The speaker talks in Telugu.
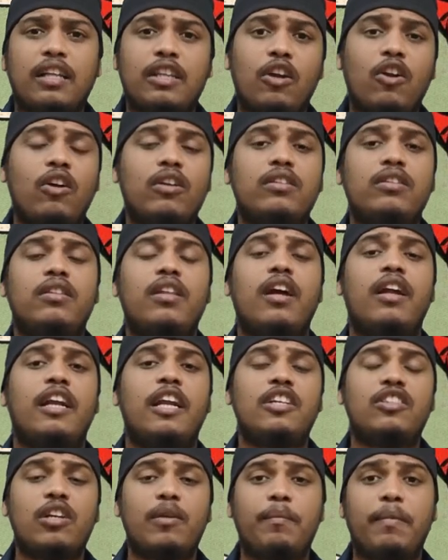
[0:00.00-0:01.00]
ఆ తర్వాత
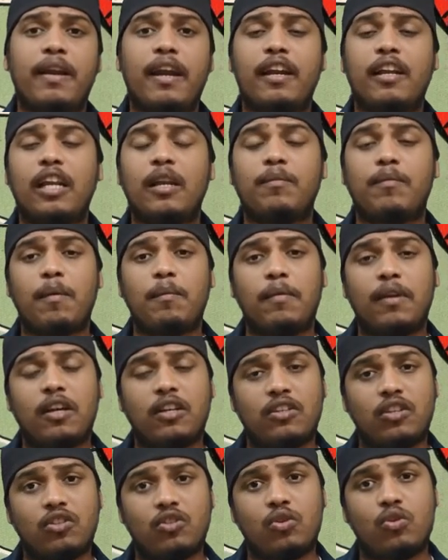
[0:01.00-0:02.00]
నేషనల్ పీరియాడికల్
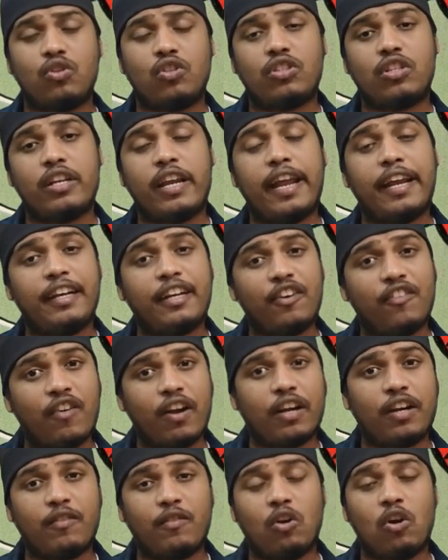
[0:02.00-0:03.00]
పబ్లికేషన్స్ నుంచి నైన్టీన్
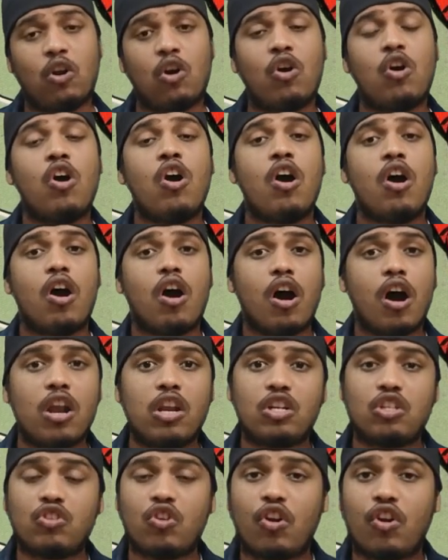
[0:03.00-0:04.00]
ఫార్టీ వన్లో
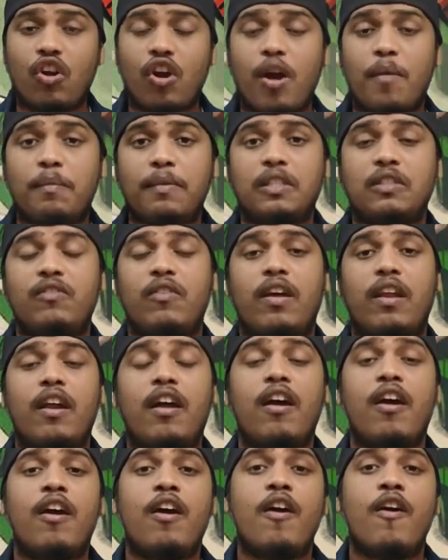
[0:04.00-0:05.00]
ఆల్ స్టార్ కామిక్స్
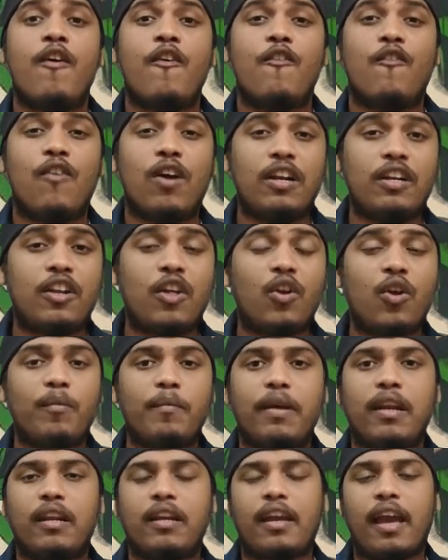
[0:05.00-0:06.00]
ద్వారా వండర్
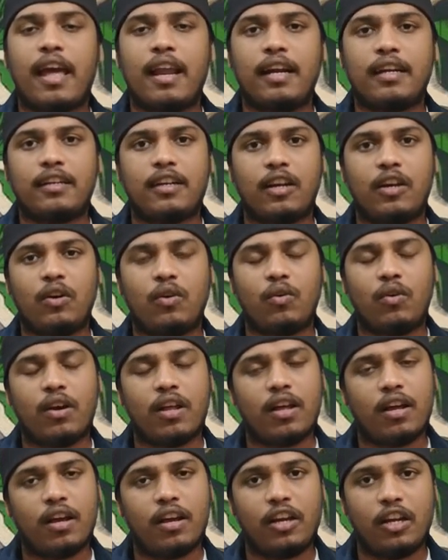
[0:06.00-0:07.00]
ఉమెన్ క్యారెక్టర్ని
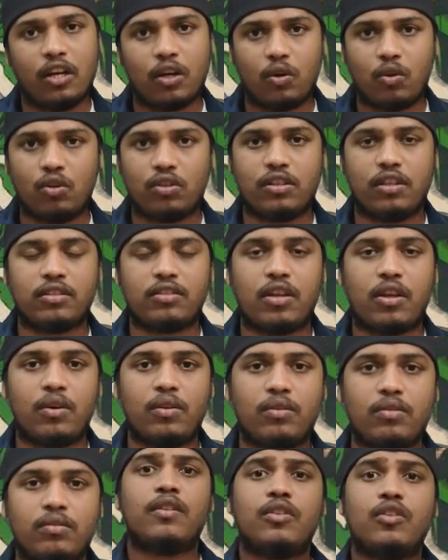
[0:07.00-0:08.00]
కూడా ఇంట్రడ్యూస్
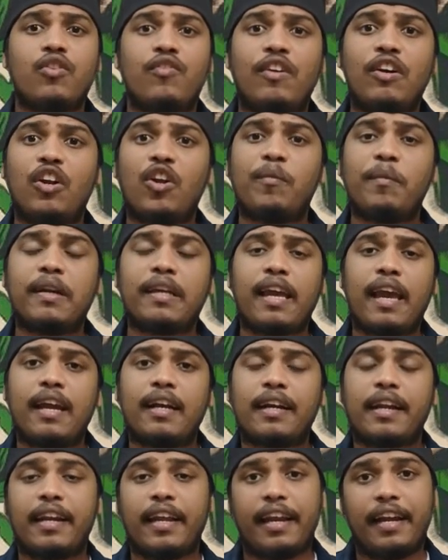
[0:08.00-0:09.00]
చేశారు సో వండర్ ఉమెన్
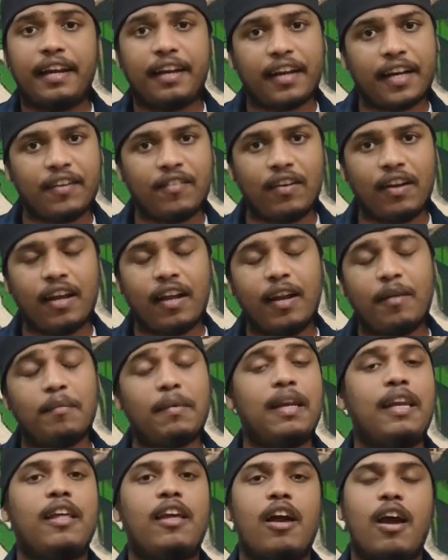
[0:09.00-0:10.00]
క్యారెక్టర్ ఎంట్రీ ఇవ్వగానే
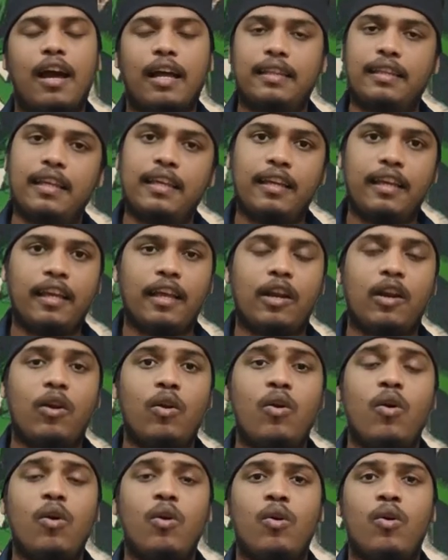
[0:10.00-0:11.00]
మళ్ళీ అదే
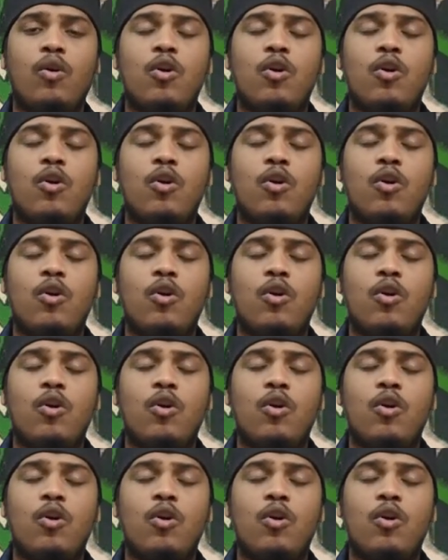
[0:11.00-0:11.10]
ఇయర్లో